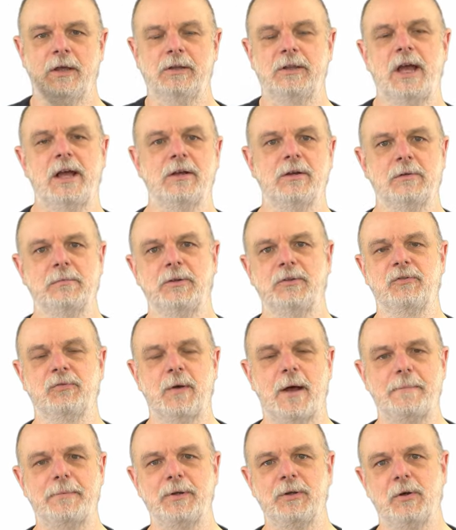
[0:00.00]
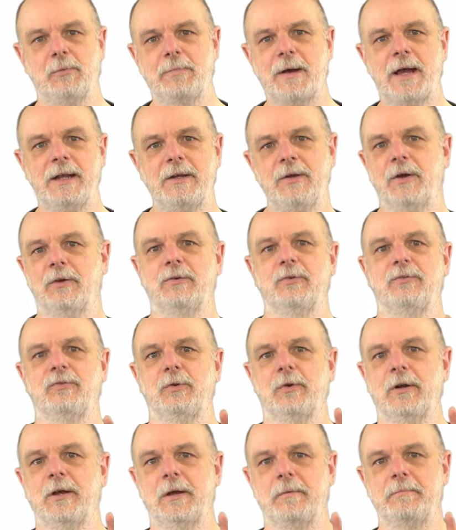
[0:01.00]
エンタングルメントスワッピングの場合には
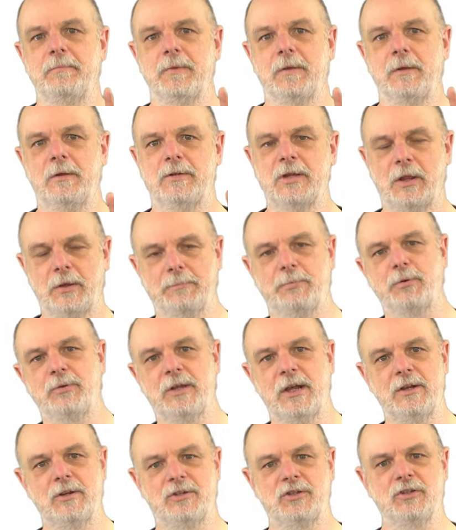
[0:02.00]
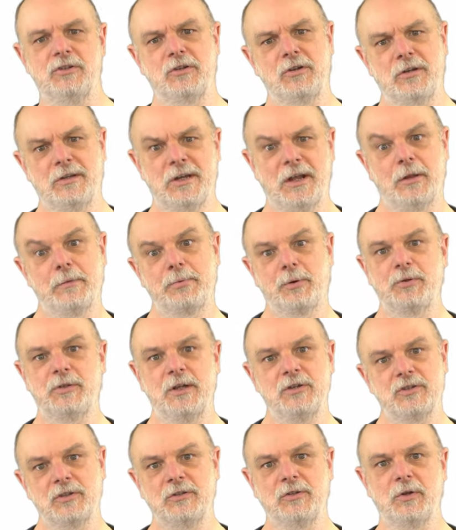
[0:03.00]
それがテレポテーションテ
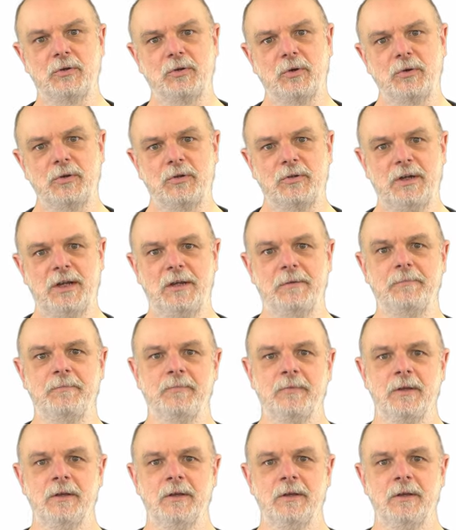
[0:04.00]
レポテーションと同様に